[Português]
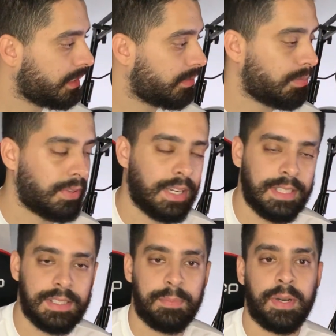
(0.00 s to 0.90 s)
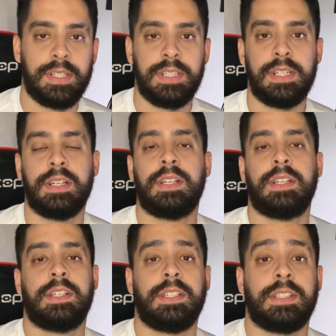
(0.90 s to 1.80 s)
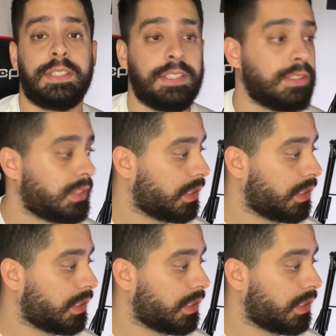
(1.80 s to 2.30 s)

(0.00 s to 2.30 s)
E vamos falar dessa partida que o